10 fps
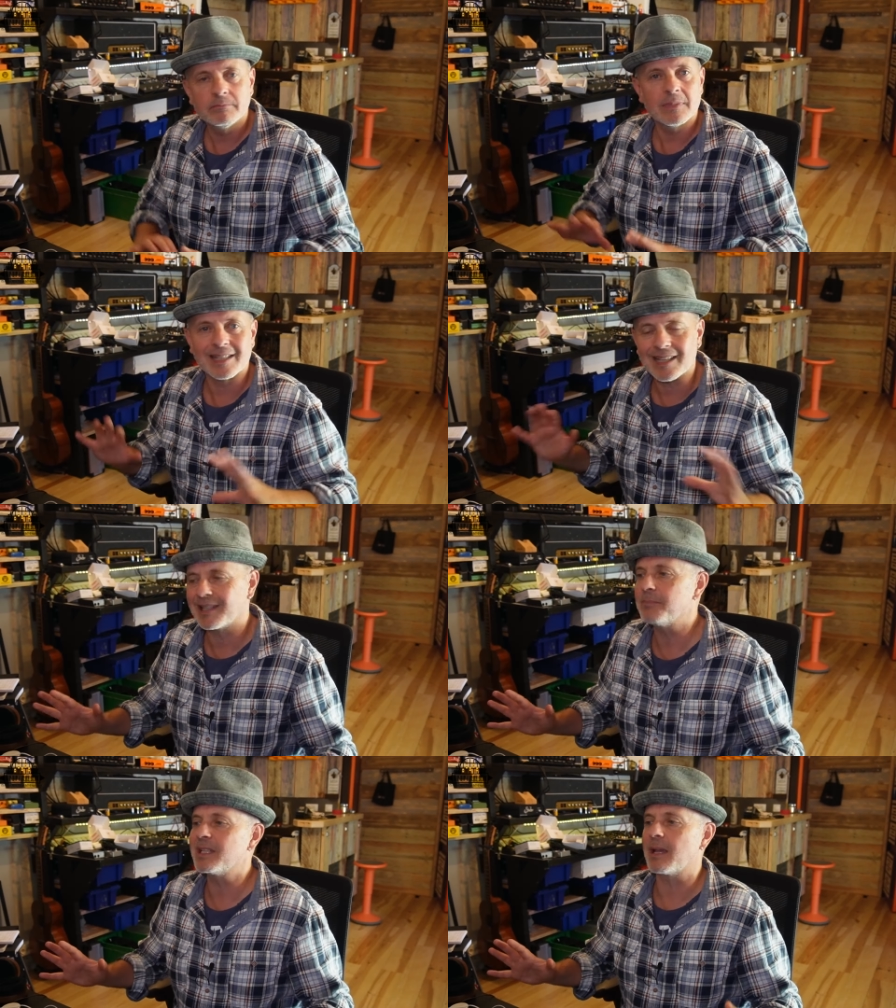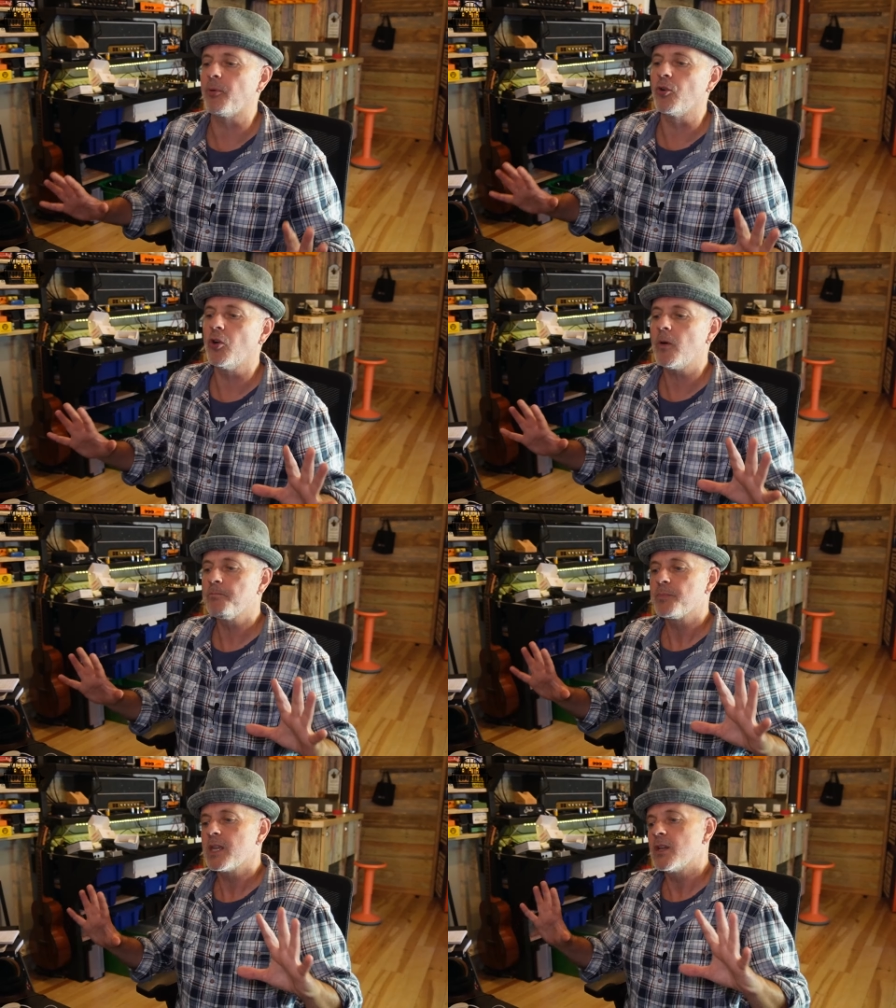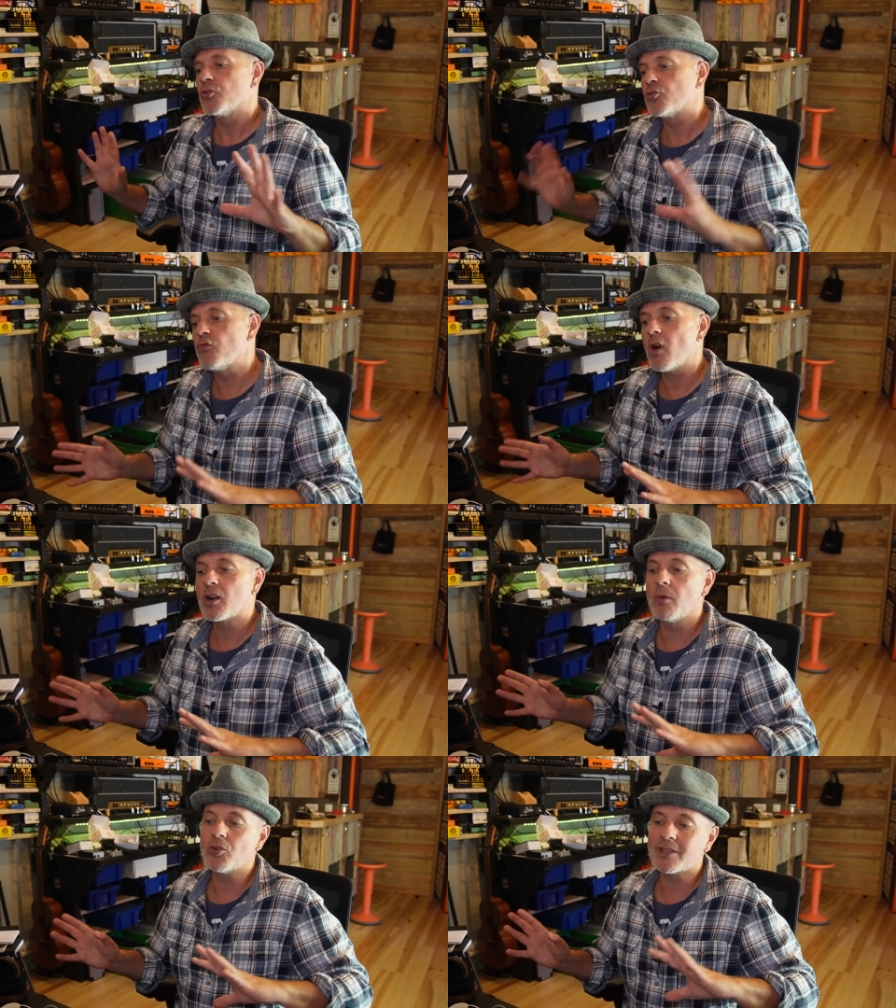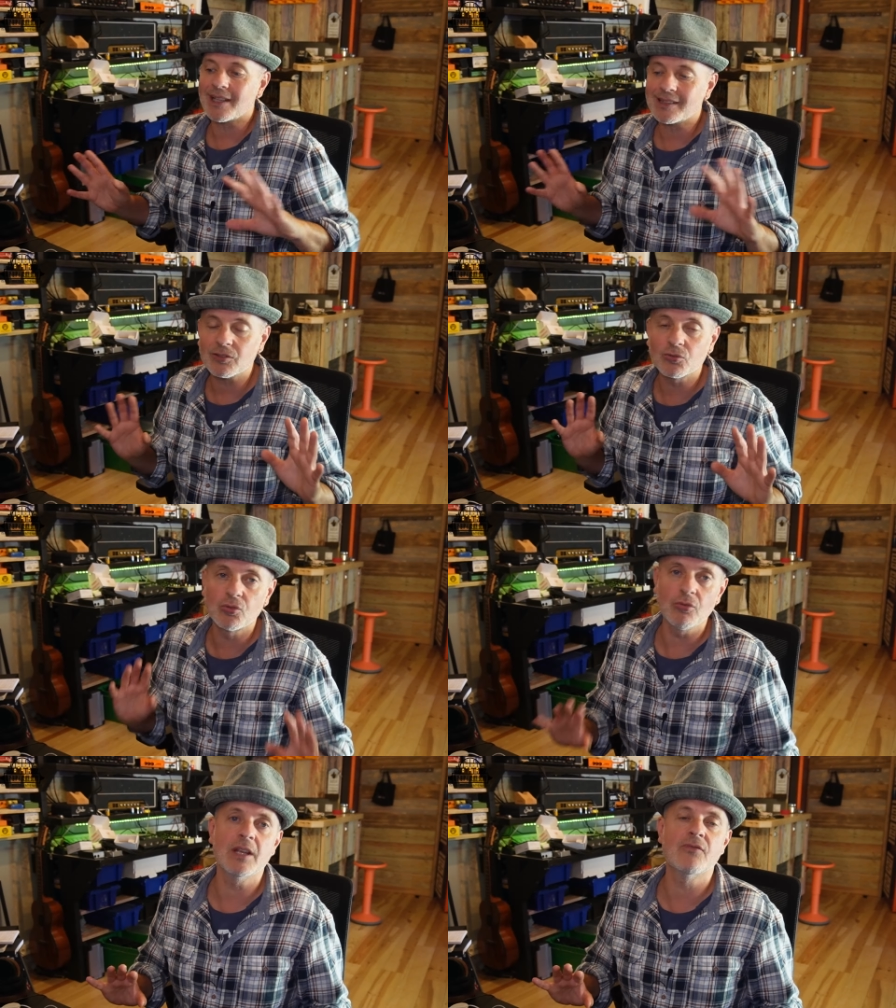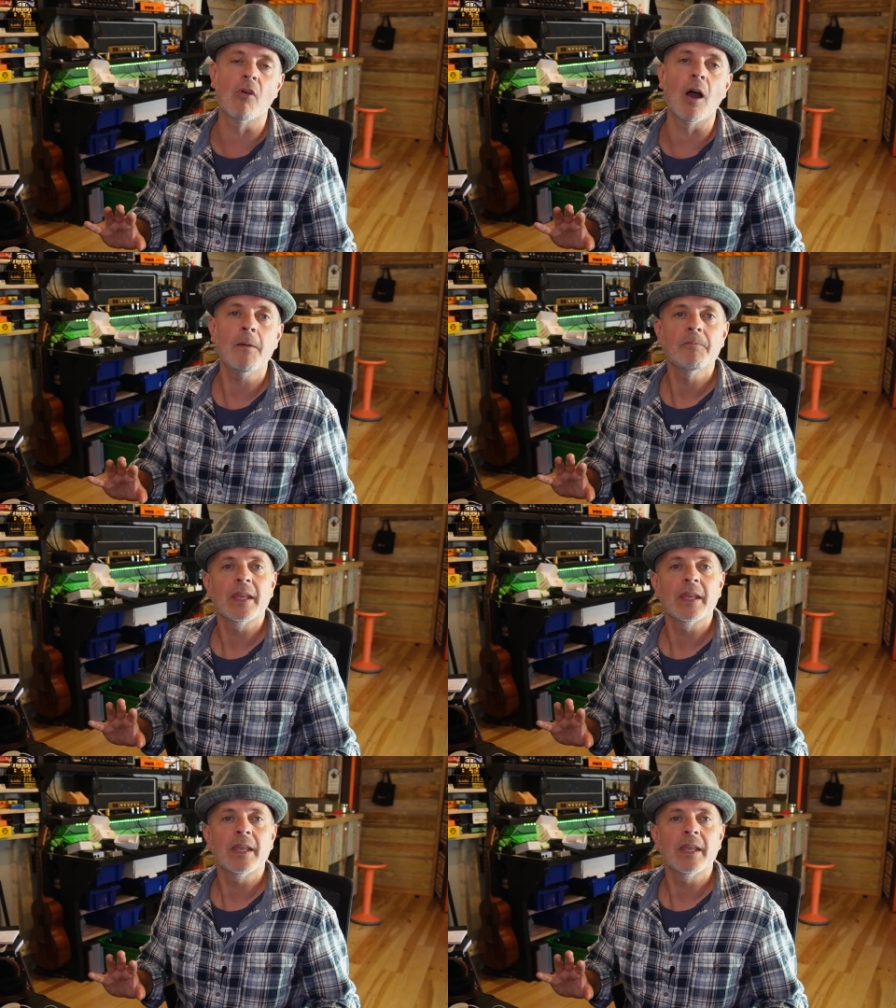certains de mes apprenants, je vois comment certains tunent les voix,